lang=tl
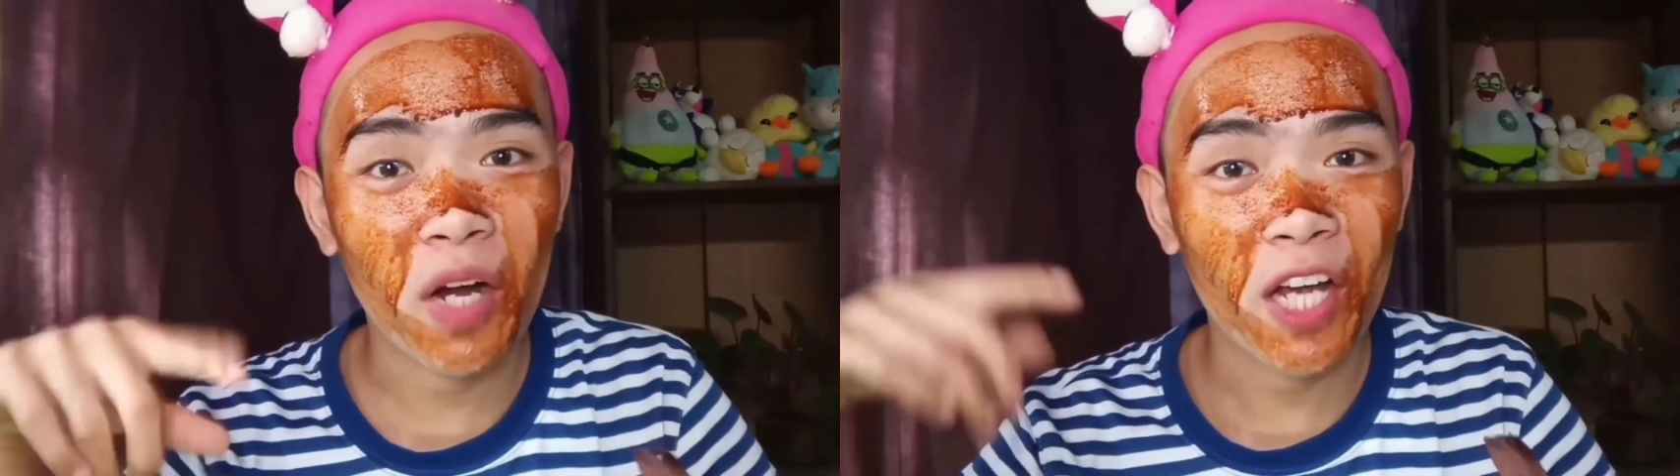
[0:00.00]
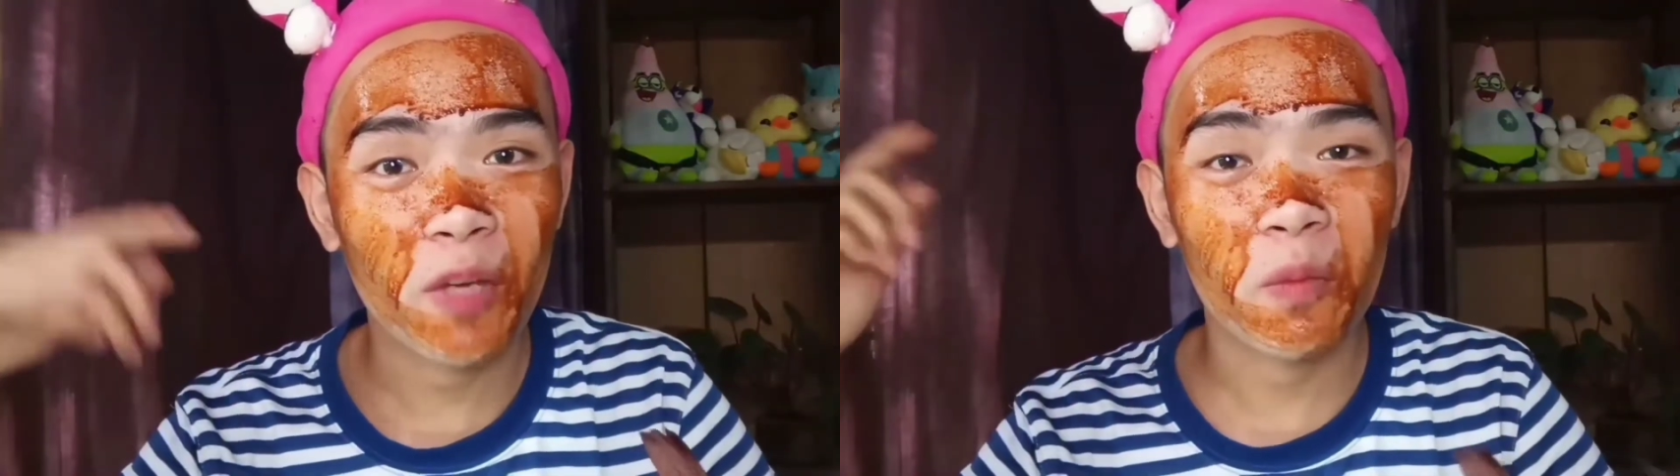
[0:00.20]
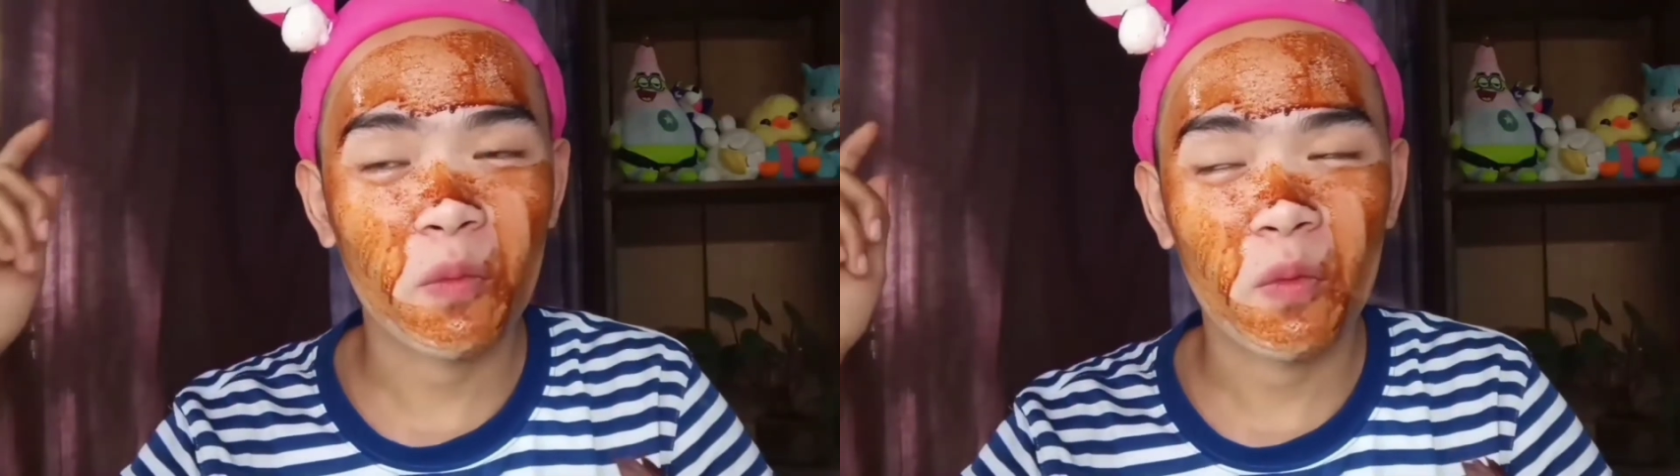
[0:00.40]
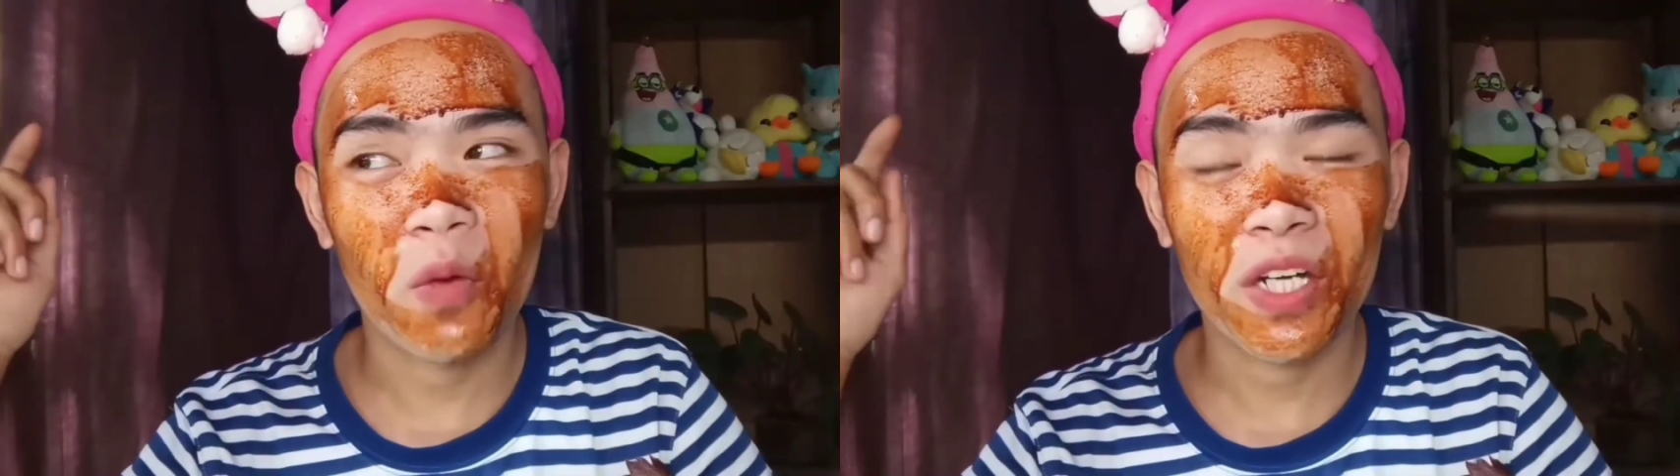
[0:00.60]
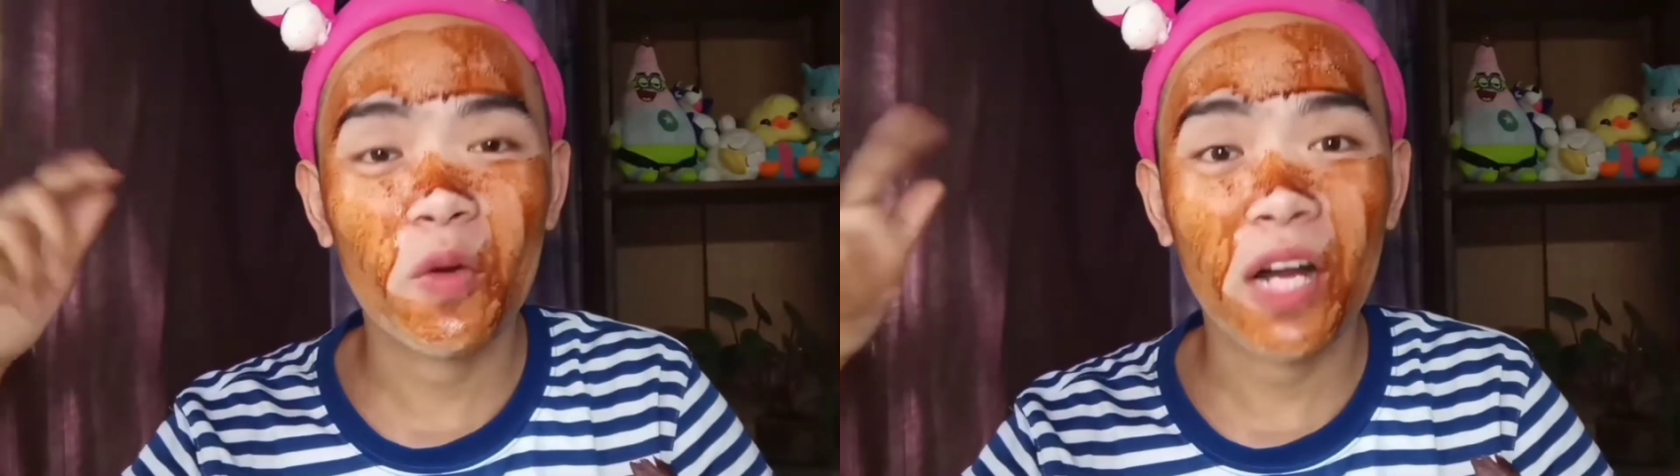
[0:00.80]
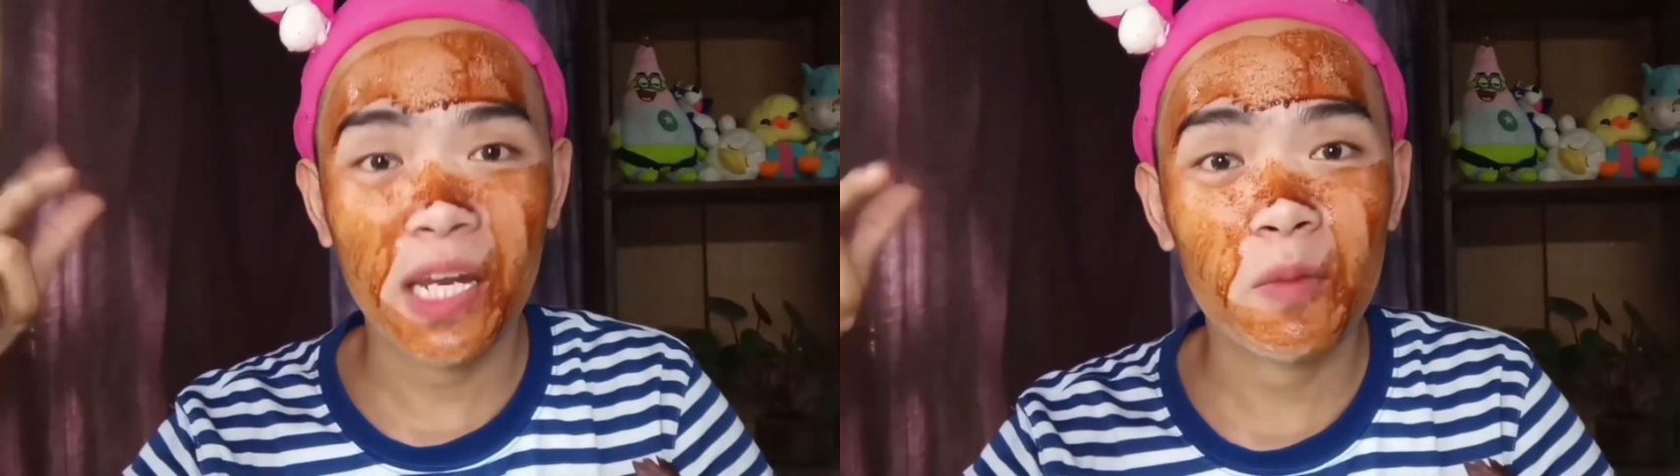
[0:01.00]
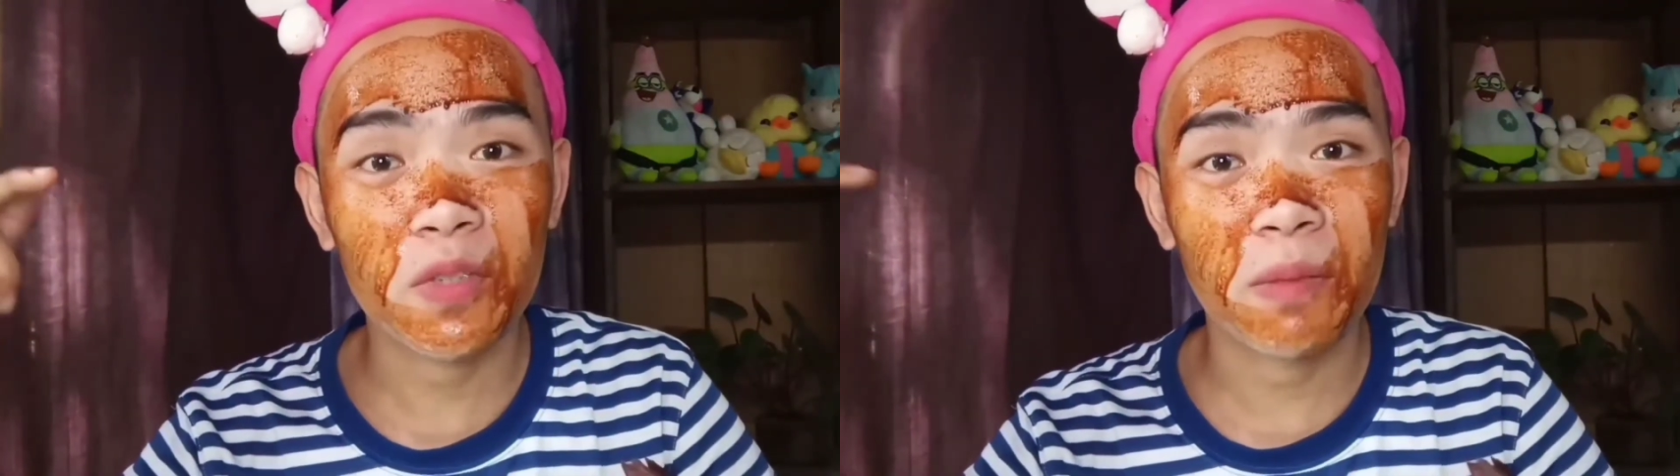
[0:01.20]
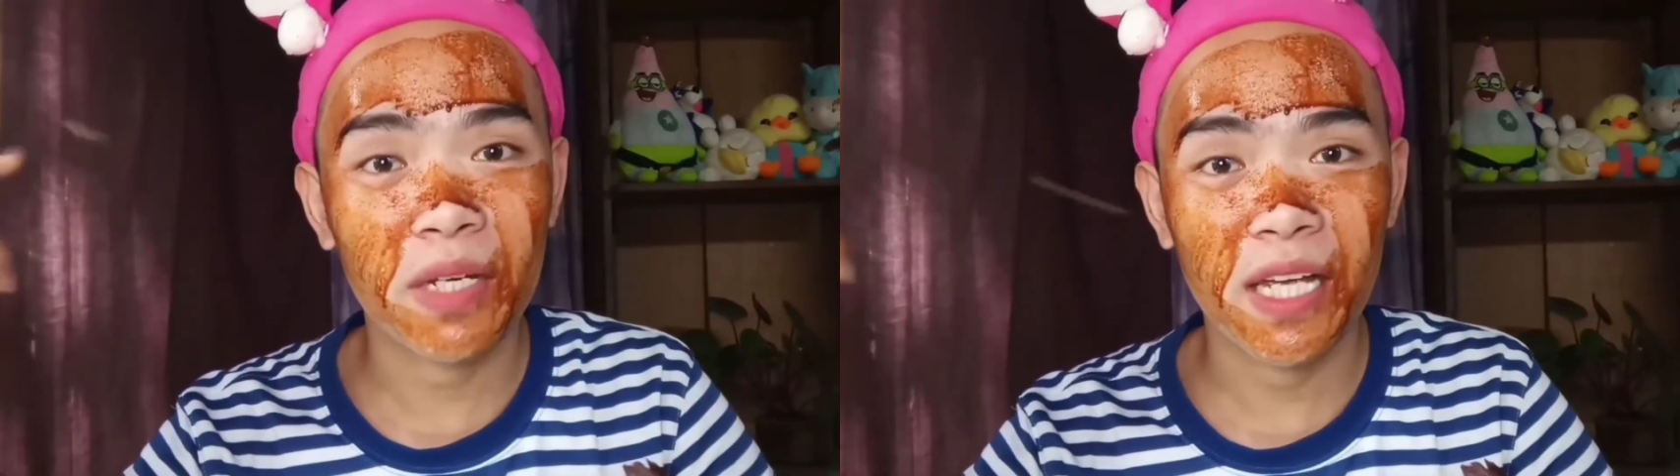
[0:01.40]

wag kayong wag niyo kalimutan